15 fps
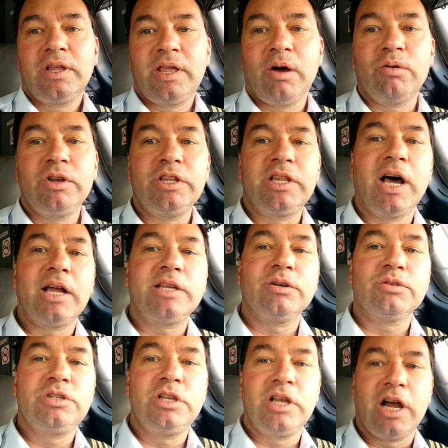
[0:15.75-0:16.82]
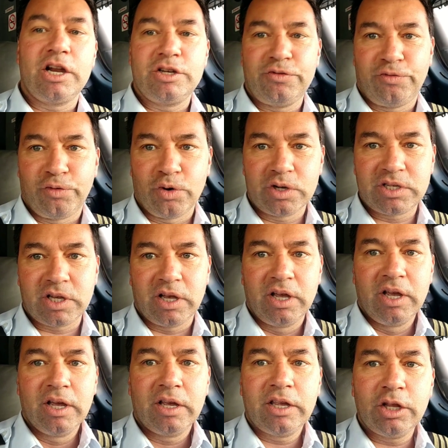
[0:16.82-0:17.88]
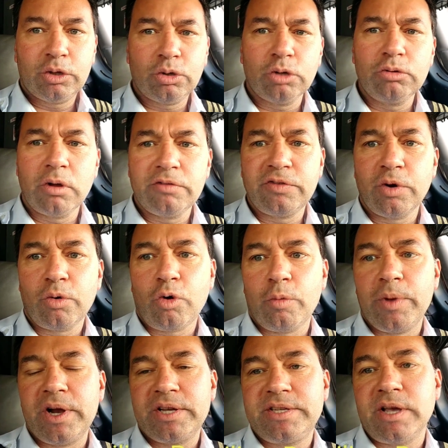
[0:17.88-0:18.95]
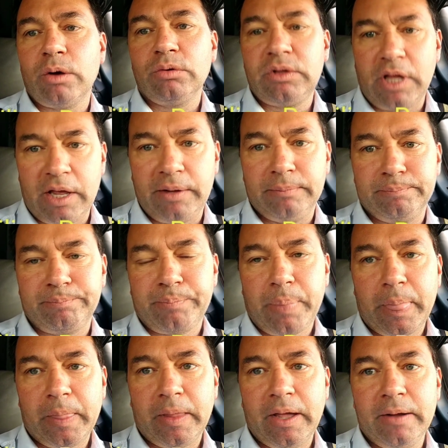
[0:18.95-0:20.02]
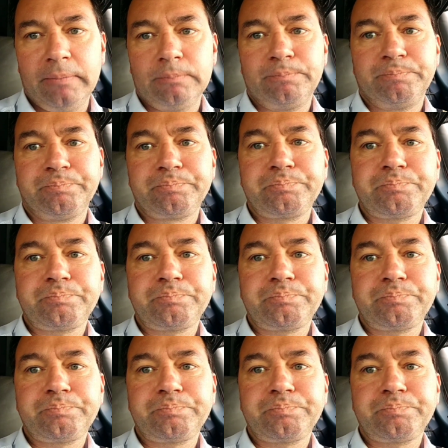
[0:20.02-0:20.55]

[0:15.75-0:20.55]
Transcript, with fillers: que é a Unidade Auxiliar de Força, que todo avião comercial tem. Comandante, né? pode ser.